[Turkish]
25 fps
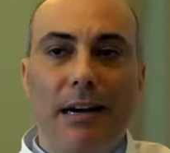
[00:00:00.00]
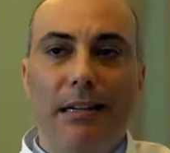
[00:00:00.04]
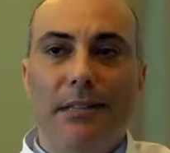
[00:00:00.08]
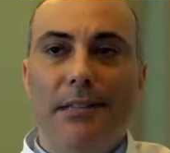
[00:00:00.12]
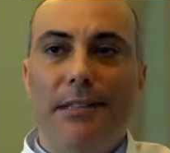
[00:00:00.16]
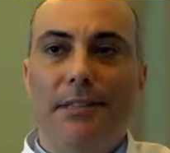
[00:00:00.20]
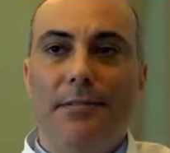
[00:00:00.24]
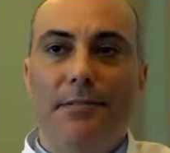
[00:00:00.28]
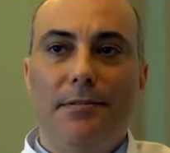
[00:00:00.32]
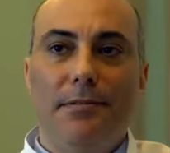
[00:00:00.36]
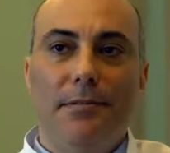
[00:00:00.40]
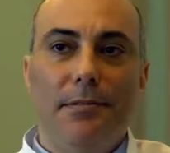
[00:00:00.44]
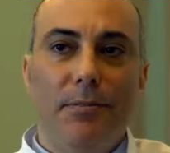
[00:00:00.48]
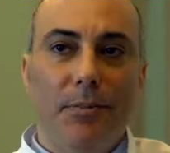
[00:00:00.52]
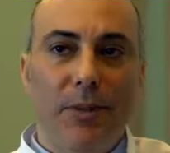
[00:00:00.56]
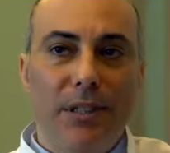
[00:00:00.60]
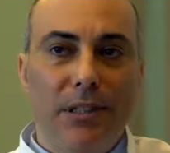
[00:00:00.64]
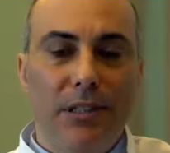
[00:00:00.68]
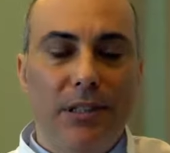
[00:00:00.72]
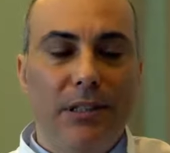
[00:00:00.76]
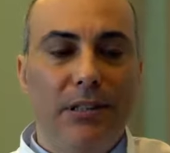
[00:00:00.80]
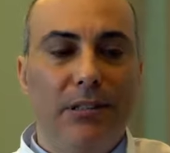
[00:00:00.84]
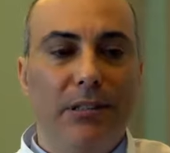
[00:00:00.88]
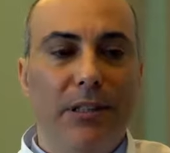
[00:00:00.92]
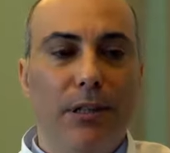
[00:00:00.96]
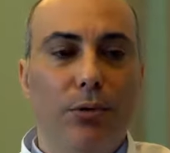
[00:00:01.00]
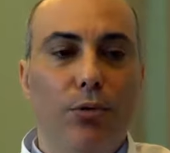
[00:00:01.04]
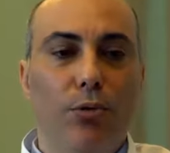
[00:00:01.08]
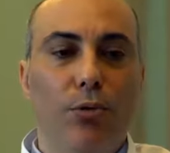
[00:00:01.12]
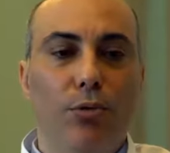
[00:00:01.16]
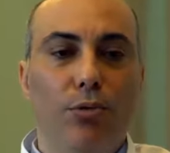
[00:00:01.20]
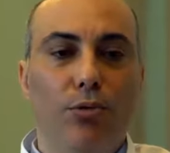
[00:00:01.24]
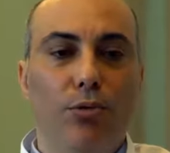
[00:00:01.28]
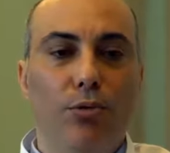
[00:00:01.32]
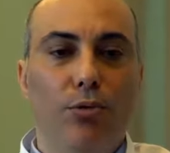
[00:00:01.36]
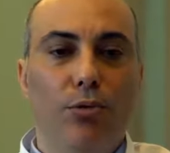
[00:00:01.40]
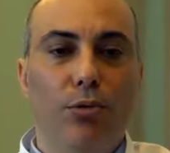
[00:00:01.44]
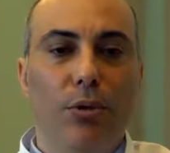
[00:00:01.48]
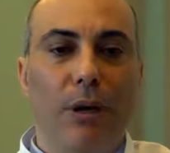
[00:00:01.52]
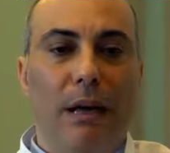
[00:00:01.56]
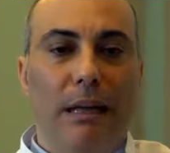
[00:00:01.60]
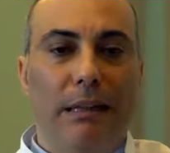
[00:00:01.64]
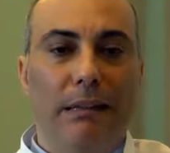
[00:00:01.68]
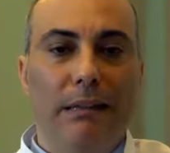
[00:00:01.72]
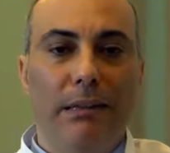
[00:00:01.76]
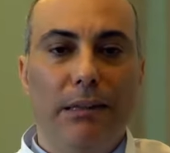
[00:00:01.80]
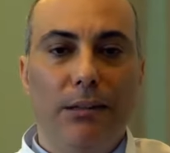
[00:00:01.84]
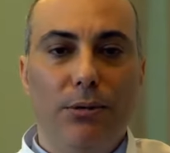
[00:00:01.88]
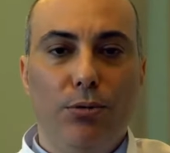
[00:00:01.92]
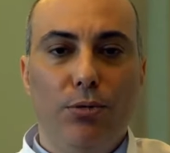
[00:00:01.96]
aktif bir insan olduğunu
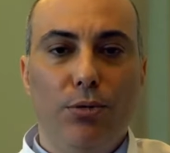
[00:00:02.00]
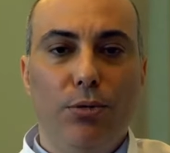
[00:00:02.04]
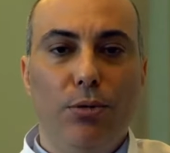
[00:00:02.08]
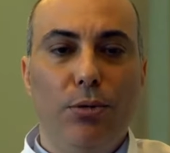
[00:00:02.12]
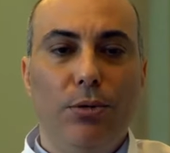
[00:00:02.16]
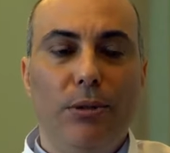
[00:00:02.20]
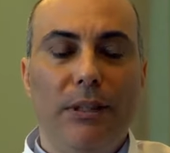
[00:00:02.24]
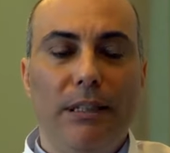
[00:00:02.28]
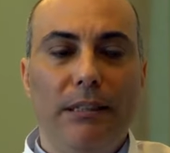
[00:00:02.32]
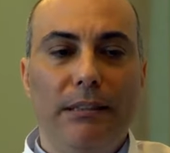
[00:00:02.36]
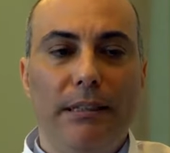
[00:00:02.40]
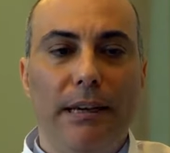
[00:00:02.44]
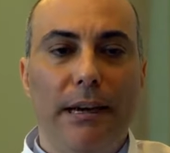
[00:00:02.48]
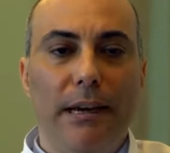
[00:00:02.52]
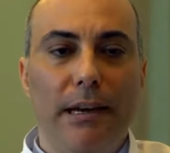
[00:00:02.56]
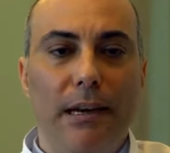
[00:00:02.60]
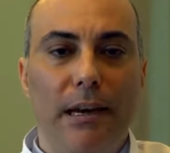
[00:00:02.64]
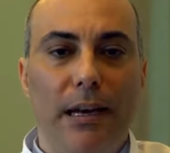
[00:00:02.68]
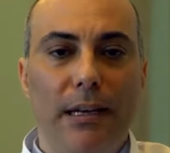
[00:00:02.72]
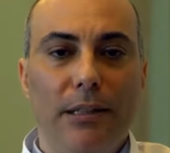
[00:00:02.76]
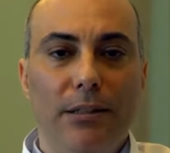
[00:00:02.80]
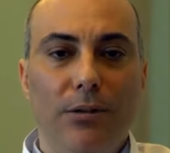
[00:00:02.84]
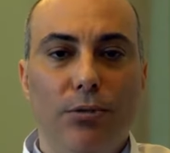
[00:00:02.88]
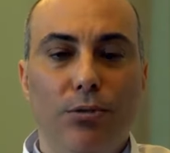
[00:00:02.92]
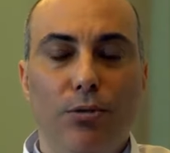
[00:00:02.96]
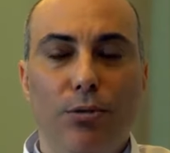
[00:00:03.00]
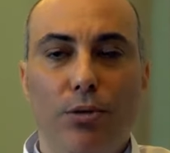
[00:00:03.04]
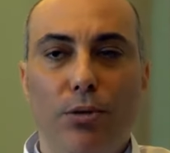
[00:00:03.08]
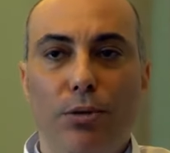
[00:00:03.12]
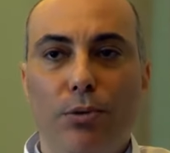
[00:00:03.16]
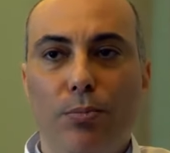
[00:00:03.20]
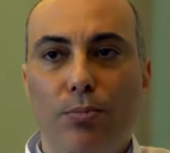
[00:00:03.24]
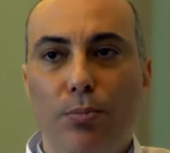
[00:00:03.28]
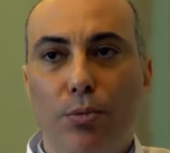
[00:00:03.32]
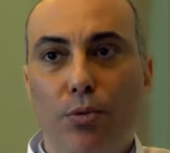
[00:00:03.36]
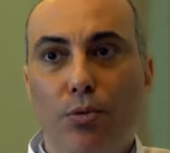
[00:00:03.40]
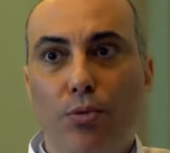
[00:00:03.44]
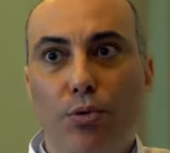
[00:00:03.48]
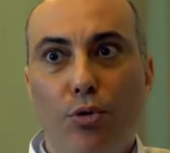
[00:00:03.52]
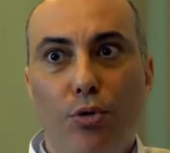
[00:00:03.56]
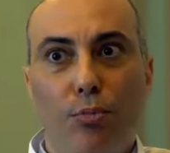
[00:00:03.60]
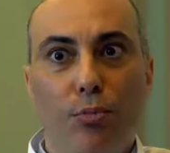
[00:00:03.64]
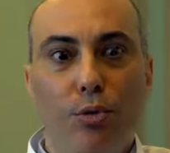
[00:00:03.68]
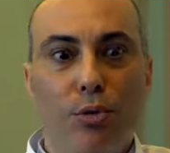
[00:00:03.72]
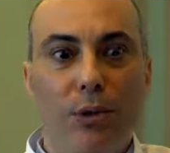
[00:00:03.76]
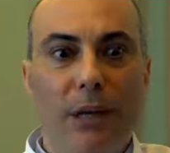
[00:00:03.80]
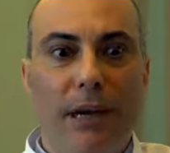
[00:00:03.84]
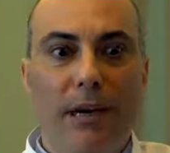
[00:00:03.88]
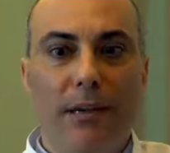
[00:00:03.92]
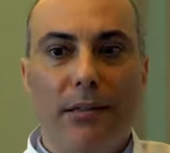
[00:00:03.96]
anlatıyor, detaylandırıyor. Bu
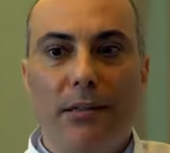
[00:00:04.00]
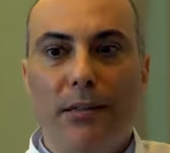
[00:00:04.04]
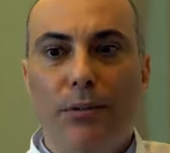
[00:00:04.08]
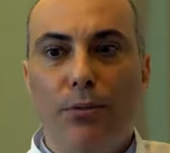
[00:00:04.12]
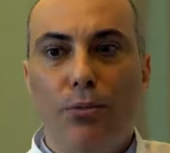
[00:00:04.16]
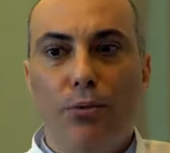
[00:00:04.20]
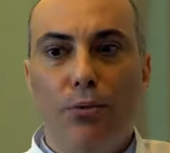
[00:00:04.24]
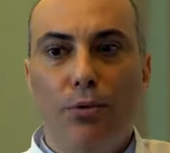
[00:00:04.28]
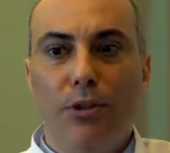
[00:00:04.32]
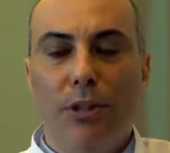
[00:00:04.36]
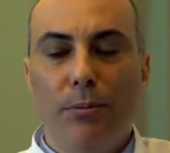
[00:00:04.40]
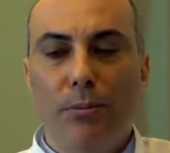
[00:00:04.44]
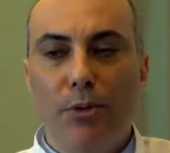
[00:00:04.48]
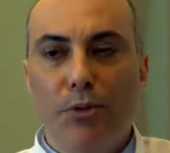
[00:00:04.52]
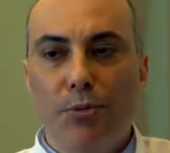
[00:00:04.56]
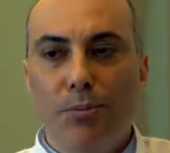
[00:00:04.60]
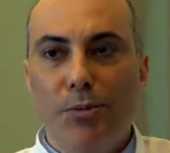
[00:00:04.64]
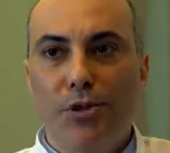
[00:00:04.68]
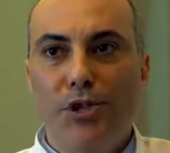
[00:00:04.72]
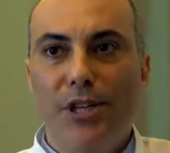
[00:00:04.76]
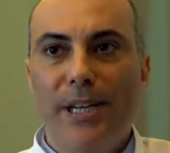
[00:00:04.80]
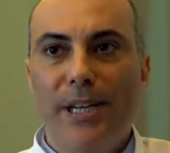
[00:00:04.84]
durumun artık uzamış bir